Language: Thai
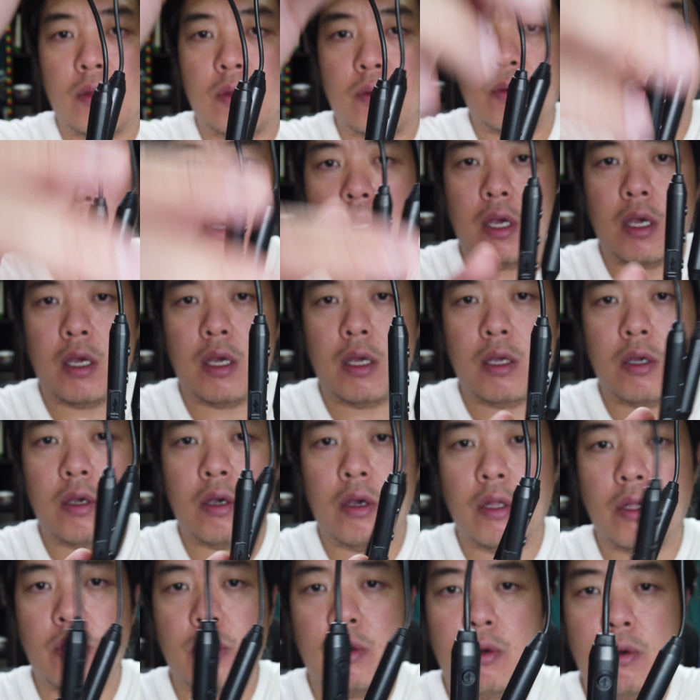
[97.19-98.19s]
ตัว
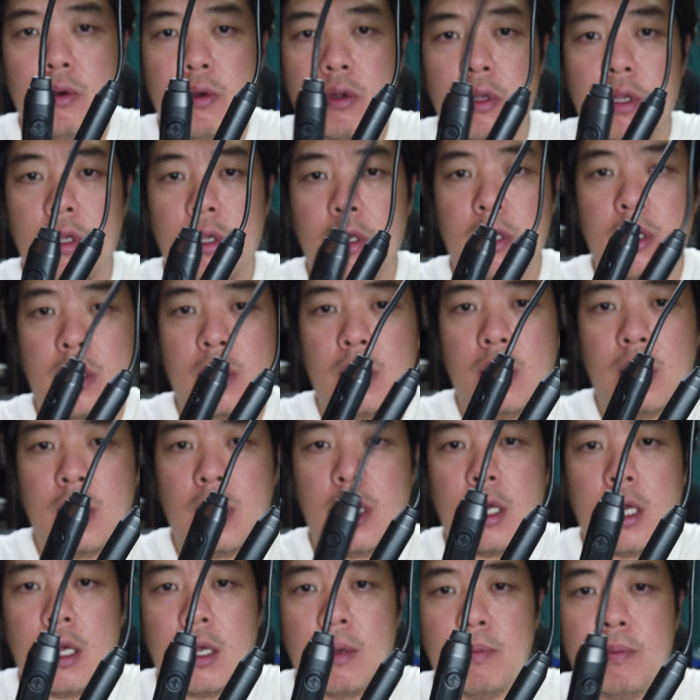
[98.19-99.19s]
คอนโทรล
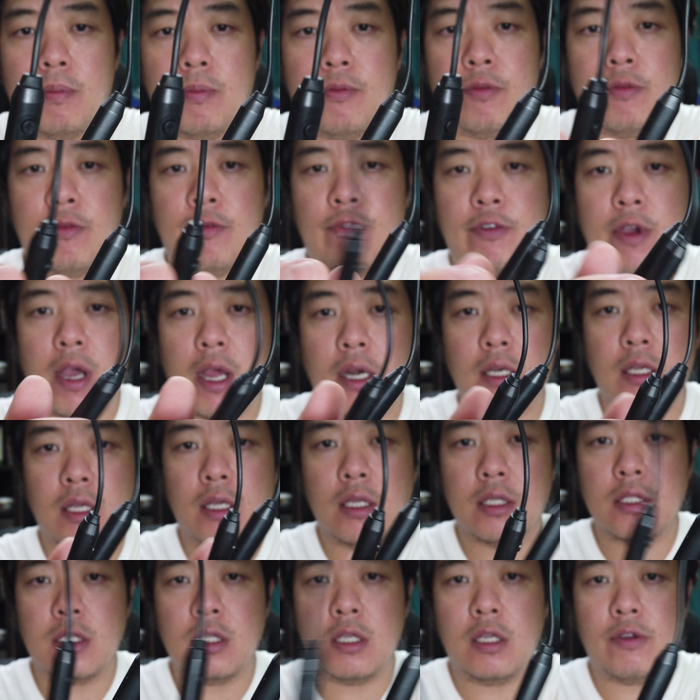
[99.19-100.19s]
นะครับฝั่งห
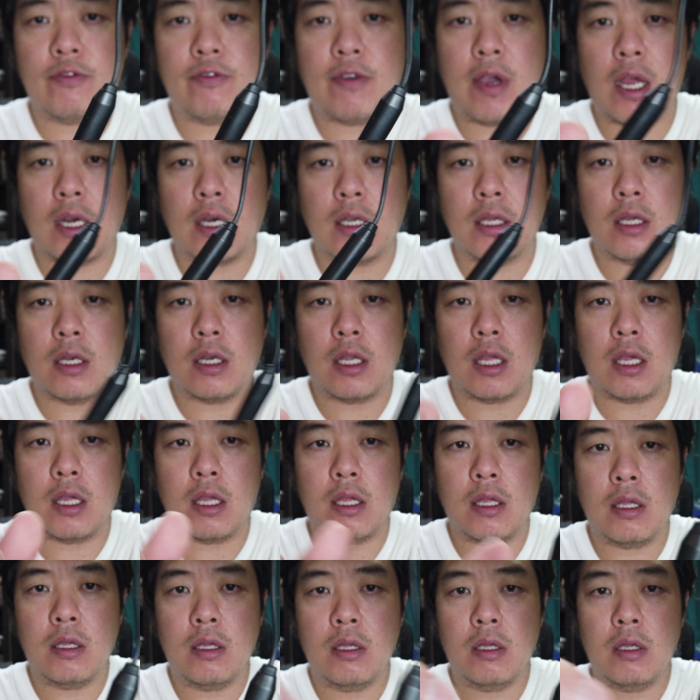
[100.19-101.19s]
นึ่งซึ่งฝั่งหนึ่งเนี่ย